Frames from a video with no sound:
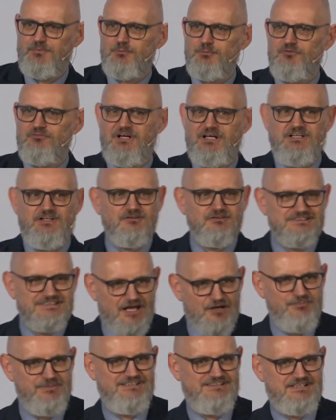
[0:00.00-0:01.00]
próbowali go
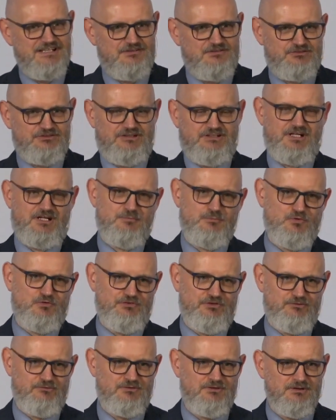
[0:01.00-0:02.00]
zabić za to, że tak
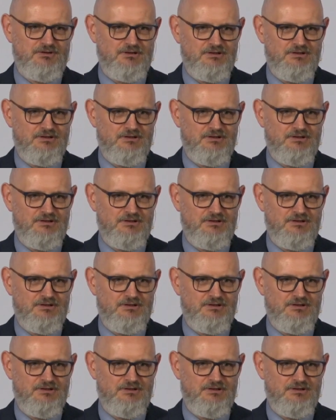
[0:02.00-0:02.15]
mówił.